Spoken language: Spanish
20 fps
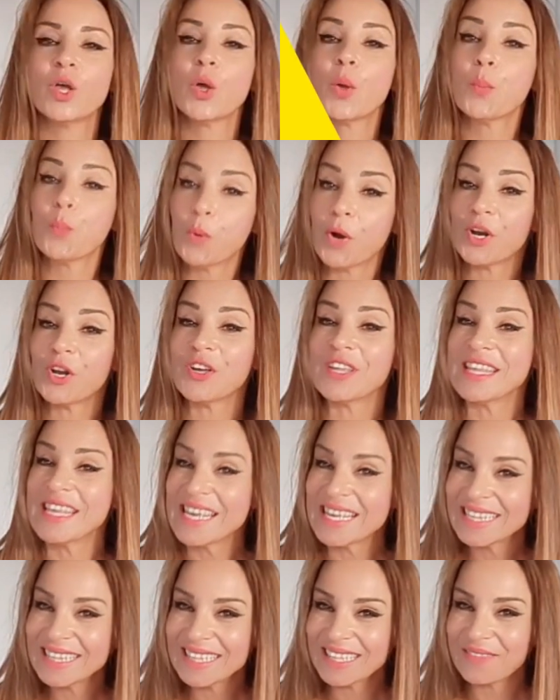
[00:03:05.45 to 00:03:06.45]
Bueno, y
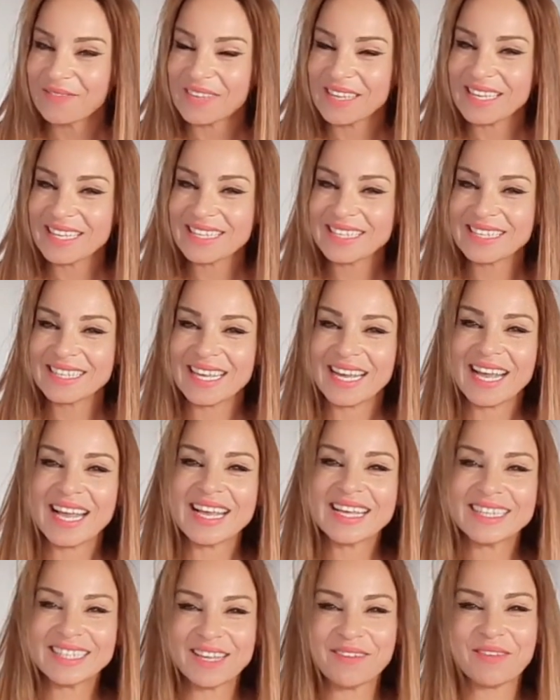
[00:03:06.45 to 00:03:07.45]
este mes,
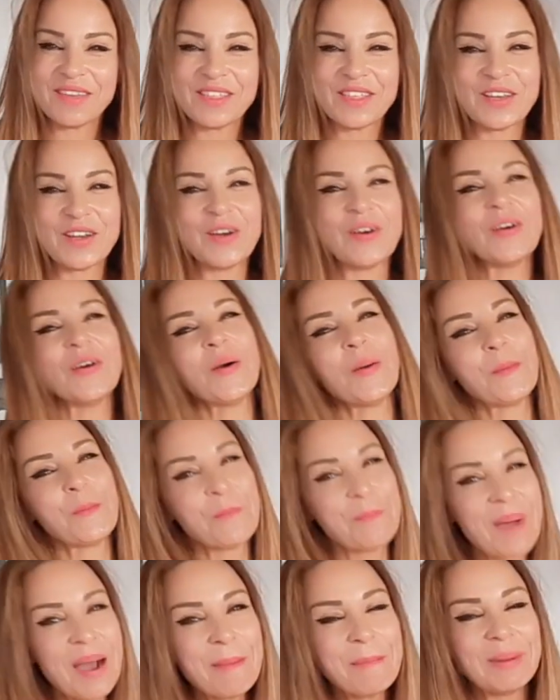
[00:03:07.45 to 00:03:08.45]
este vídeo
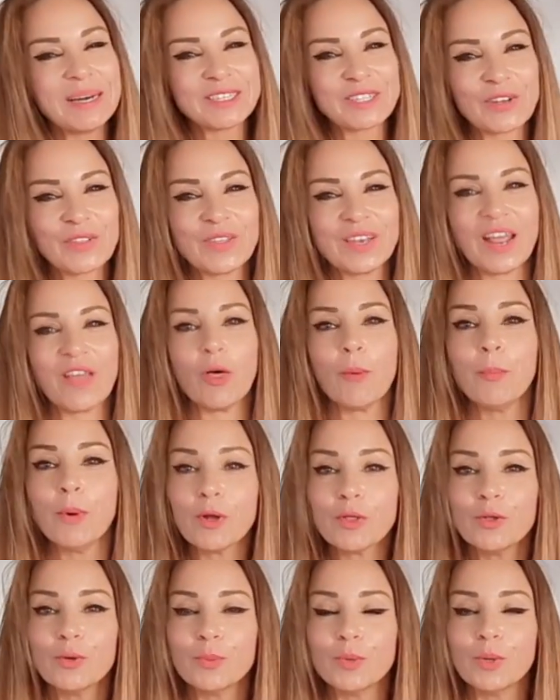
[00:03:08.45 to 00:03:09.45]
va patrocinado por
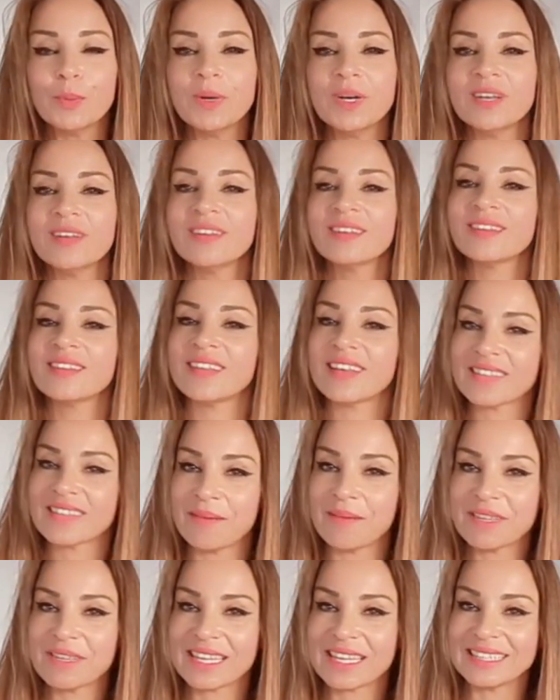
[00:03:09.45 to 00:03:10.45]
Zumub, Ya
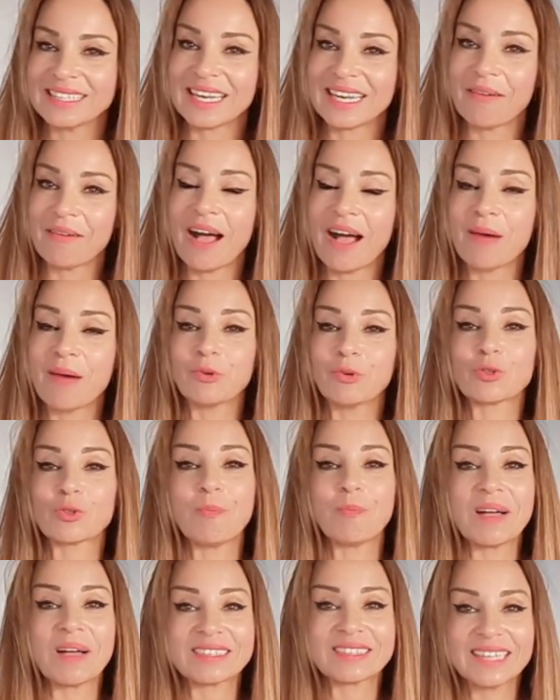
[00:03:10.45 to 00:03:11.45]
sabes que trabajamos
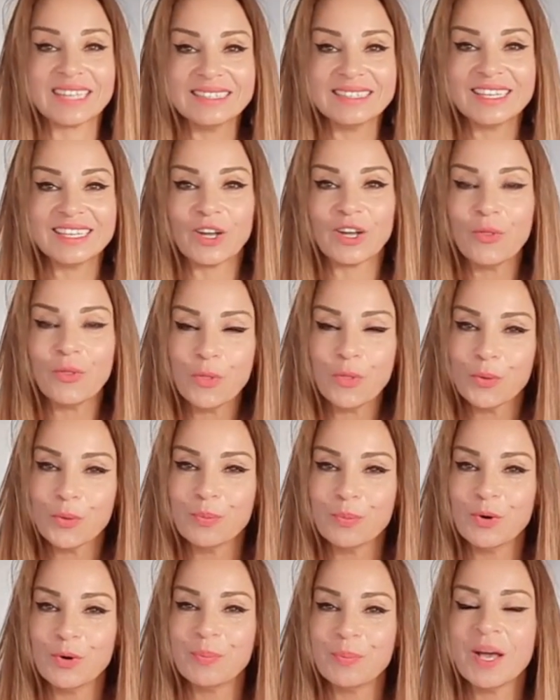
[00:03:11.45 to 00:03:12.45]
bastante con
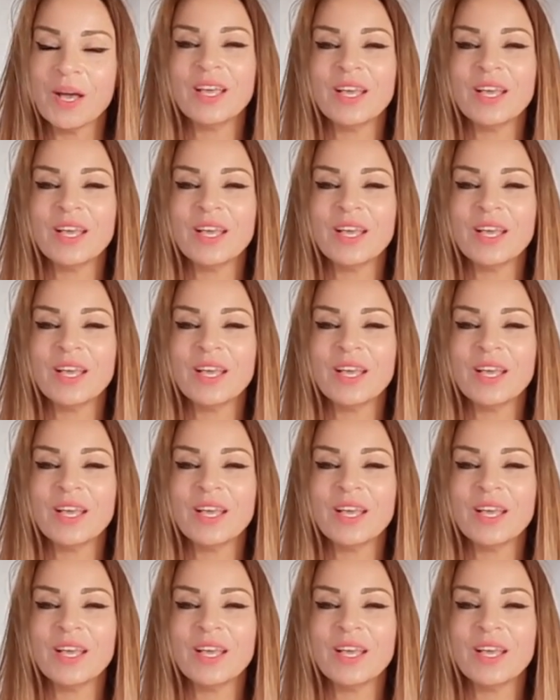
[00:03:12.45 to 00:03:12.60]
Zumub.